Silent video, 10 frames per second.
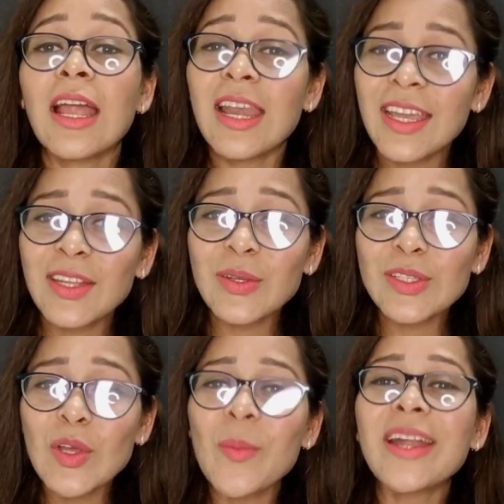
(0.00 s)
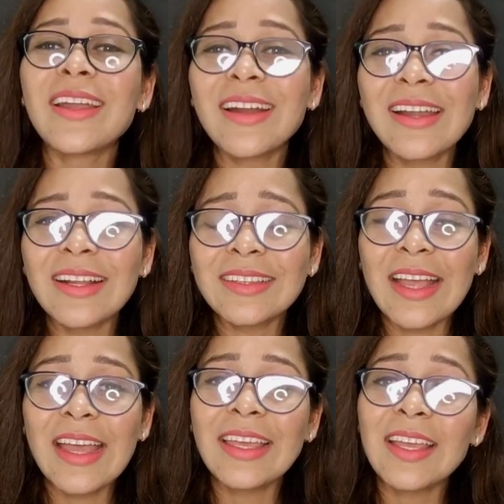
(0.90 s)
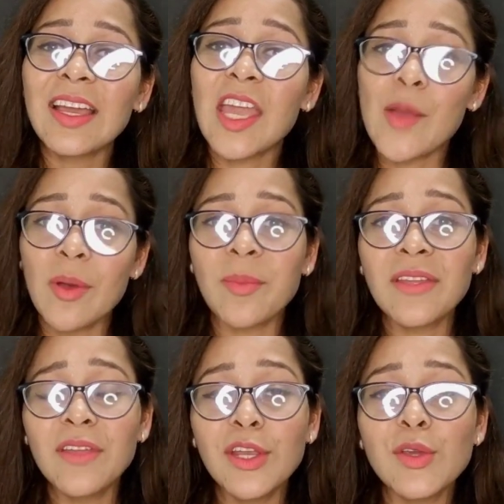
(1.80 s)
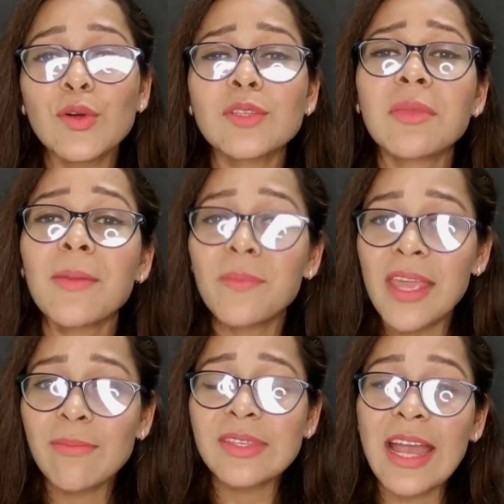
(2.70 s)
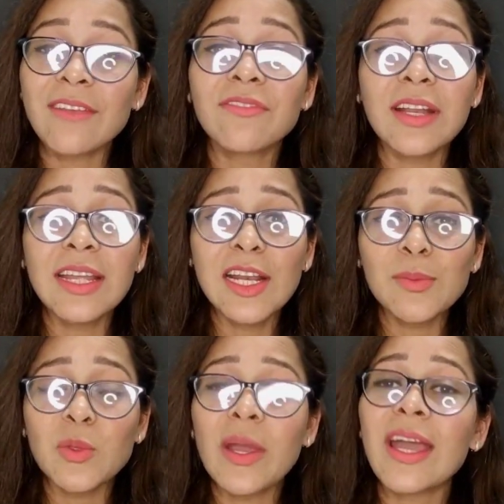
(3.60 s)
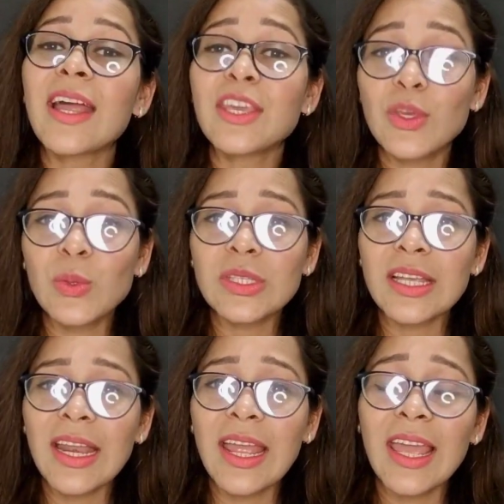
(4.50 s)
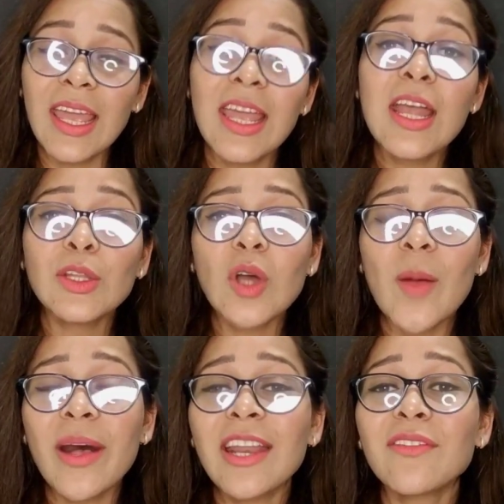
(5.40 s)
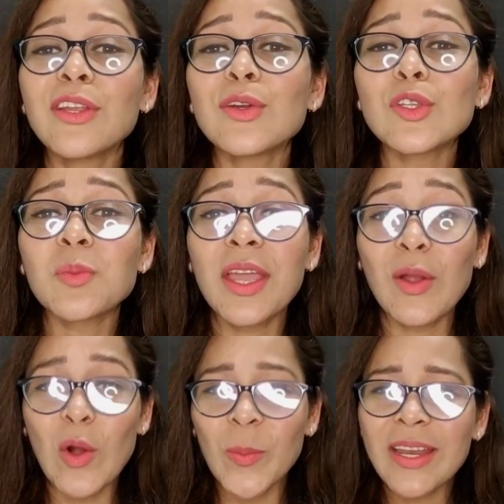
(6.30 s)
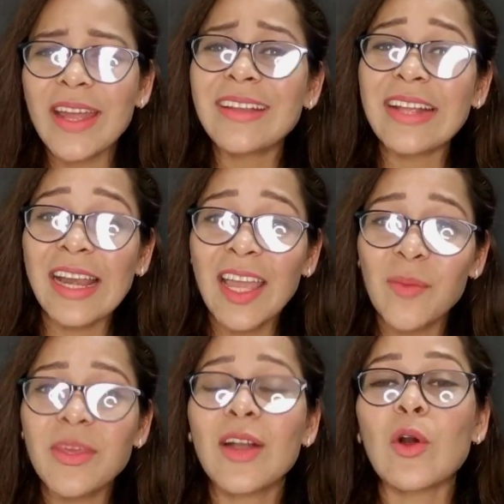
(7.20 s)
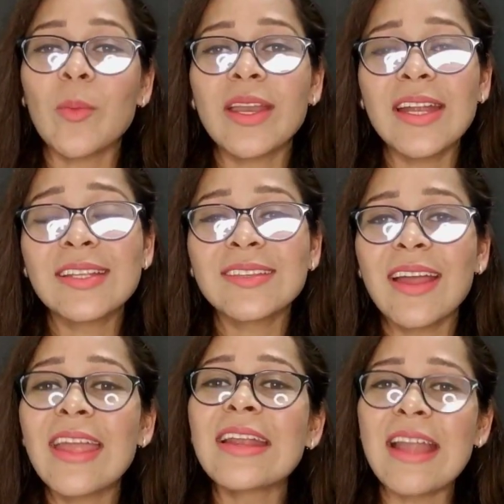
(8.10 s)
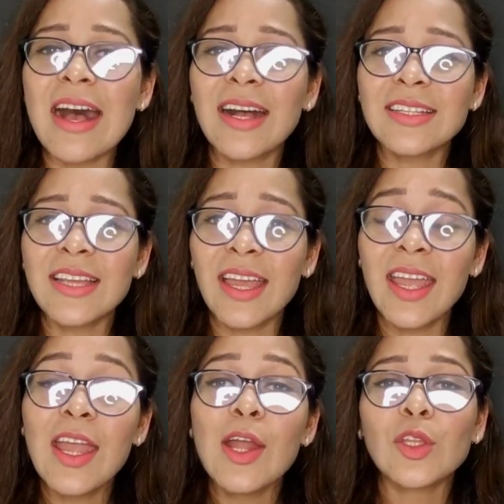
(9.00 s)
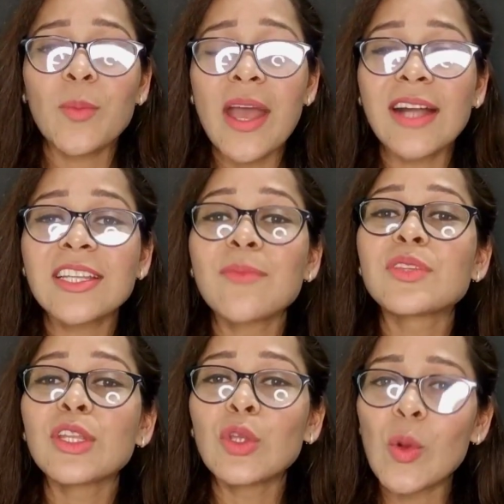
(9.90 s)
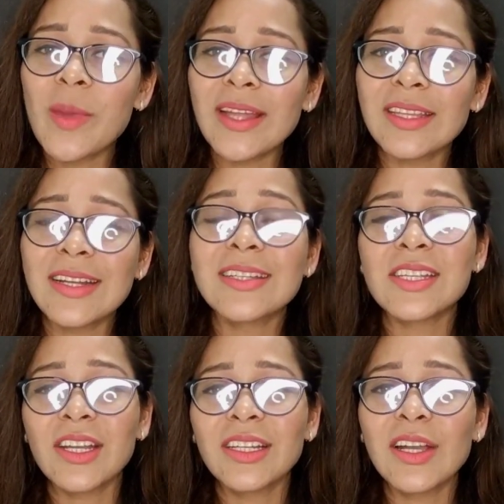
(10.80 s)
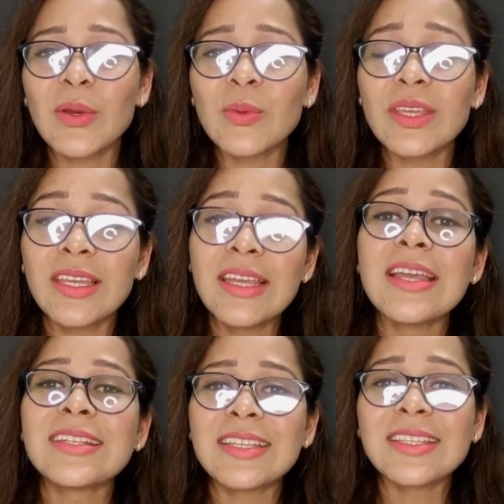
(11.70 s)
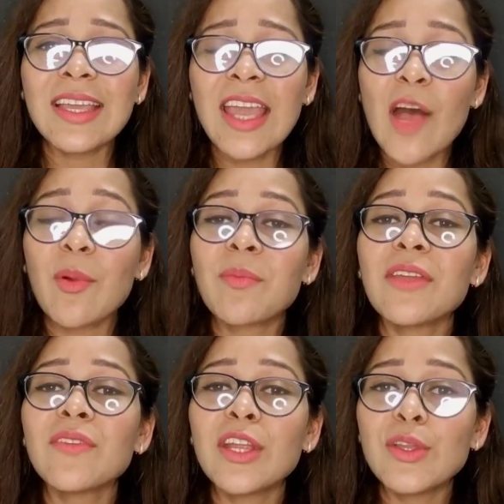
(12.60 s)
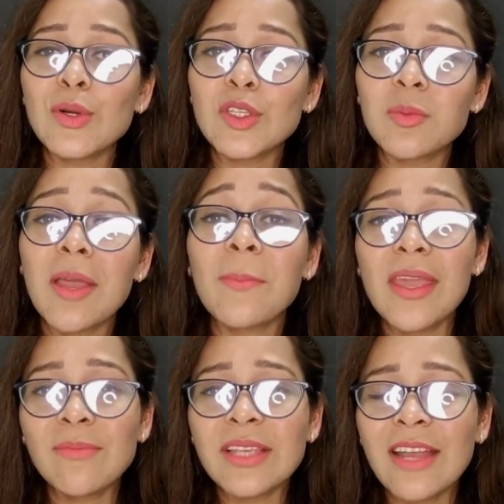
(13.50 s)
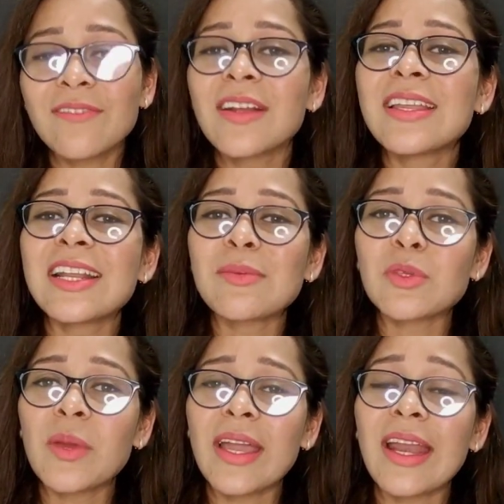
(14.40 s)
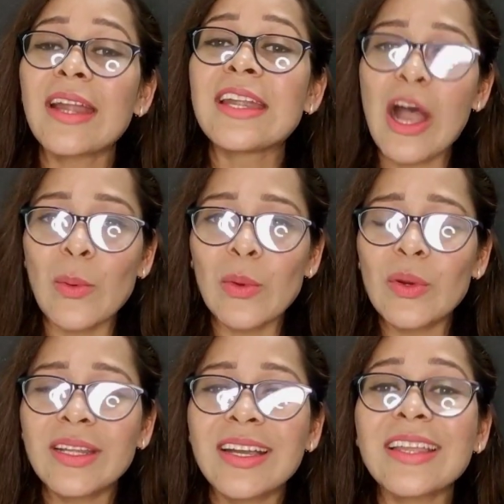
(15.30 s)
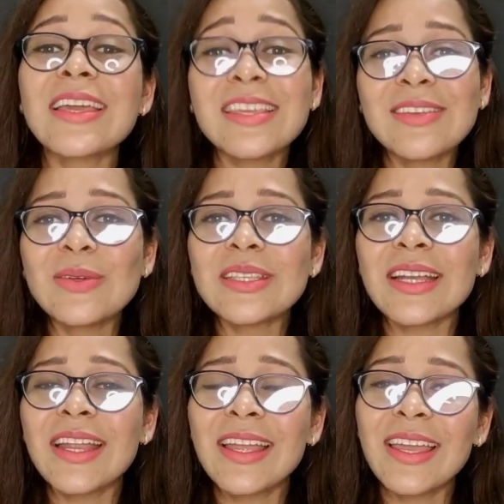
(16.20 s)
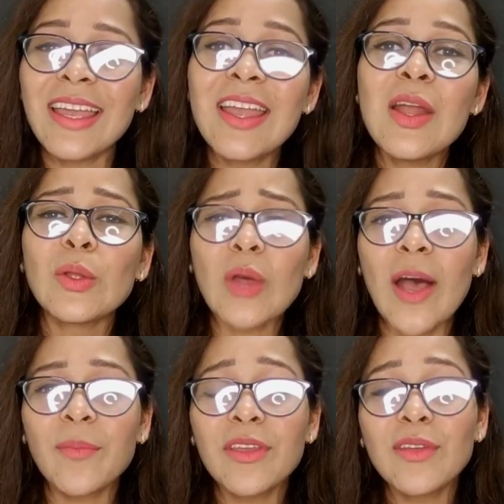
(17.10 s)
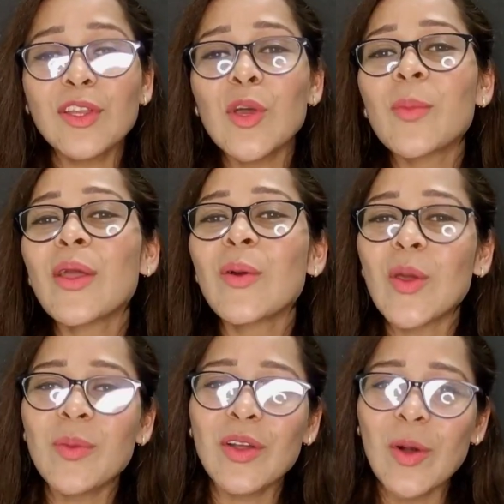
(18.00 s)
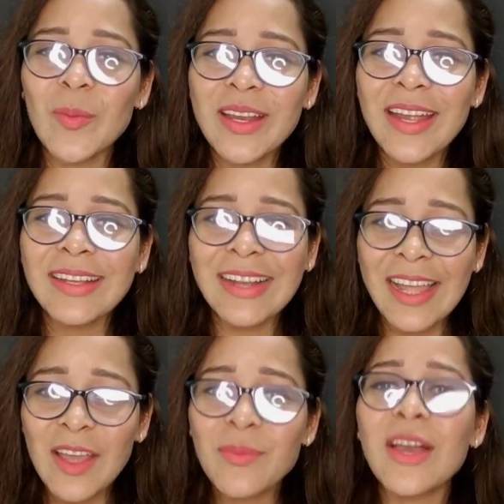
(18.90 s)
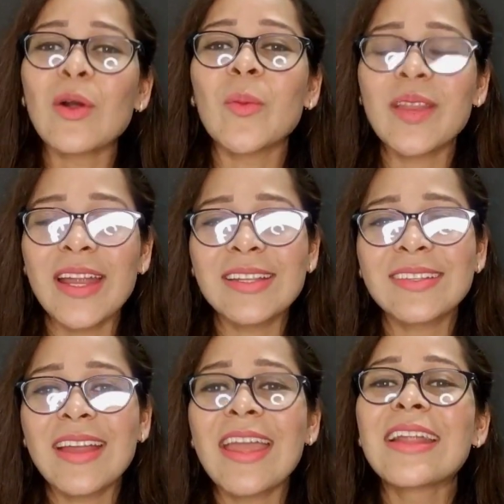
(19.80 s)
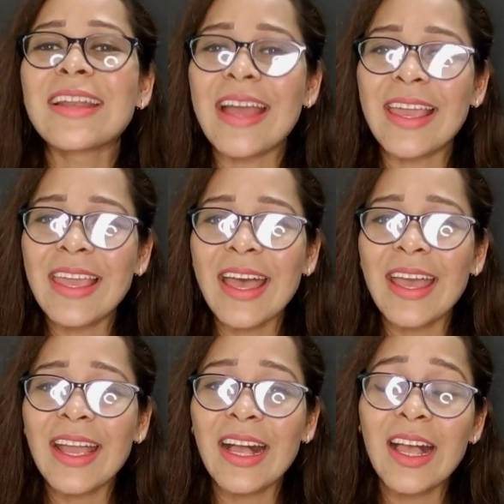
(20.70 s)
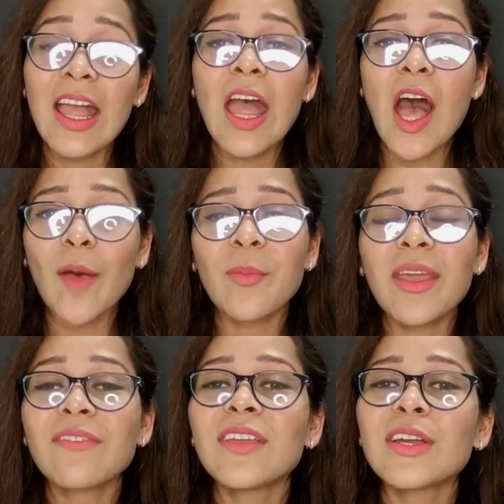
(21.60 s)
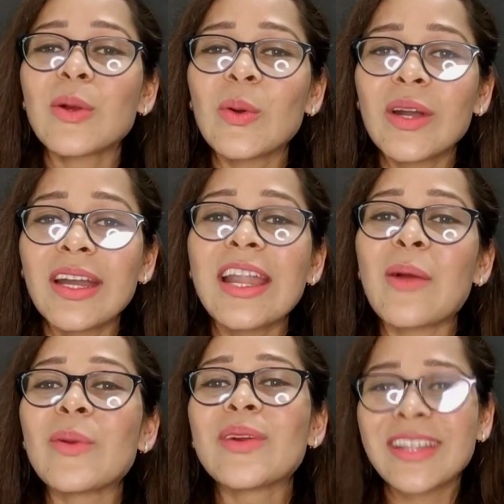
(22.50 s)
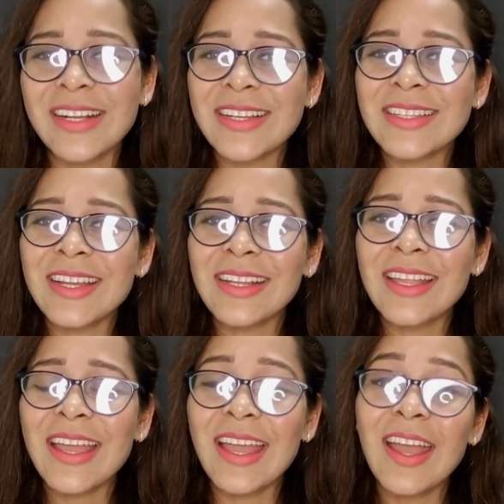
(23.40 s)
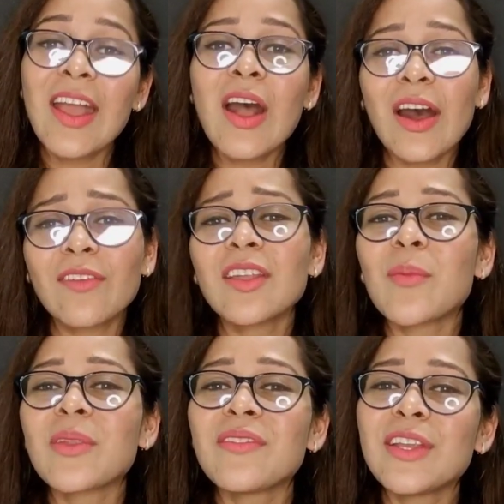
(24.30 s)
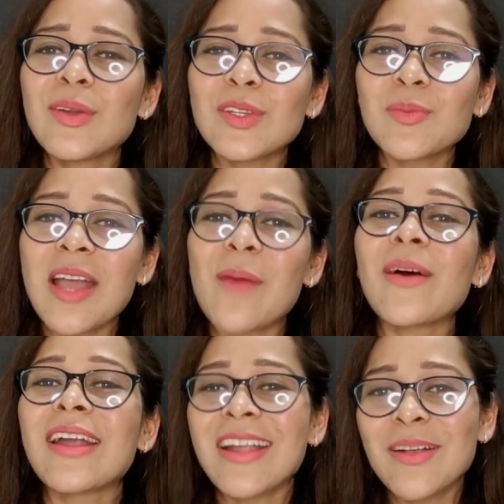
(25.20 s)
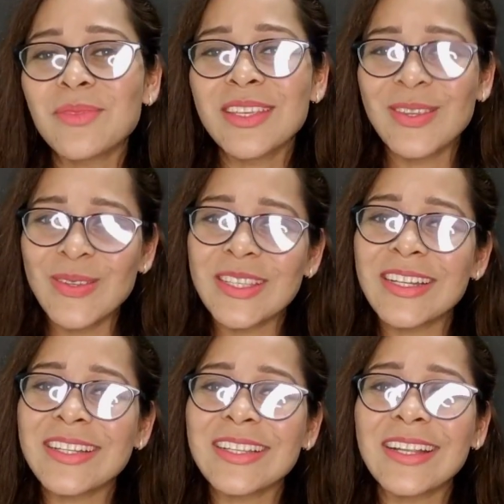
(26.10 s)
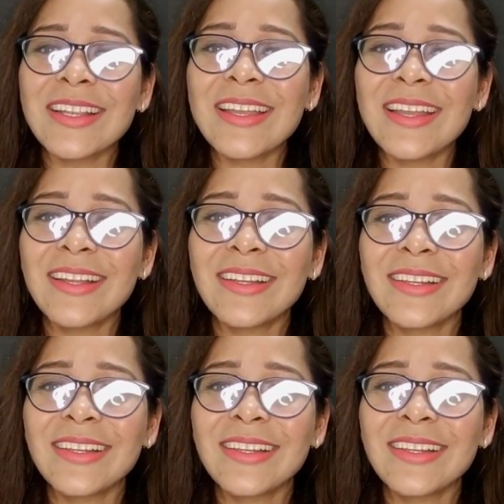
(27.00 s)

लेकिन दोस्तों हमें डर लगता है कि कहीं हम अपनी वीडियोस में मीम्स एंड फनी क्लिप्स वगैरह यूज़ करेंगे तो हमारी वीडियोस में कॉपीराइट क्लेम या कॉपीराइट स्ट्राइक ना आ जाए तो मैं आज आपसे दो मेथड शेयर करूंगी जिससे कि आप अपनी वीडियोस में मीम्स एंड फनी क्लिप्स वगैरह डाउनलोड करके यूज़ करेंगे तो आपकी वीडियो में कोई भी कॉपीराइट क्लेम या कॉपी स्ट्राइक नहीं आएगा आप बेफिक्र होकर डाउनलोड कर सकते हैं और फिर अपनी वीडियोज़ में आप आराम से यूज़ कर सकते हैं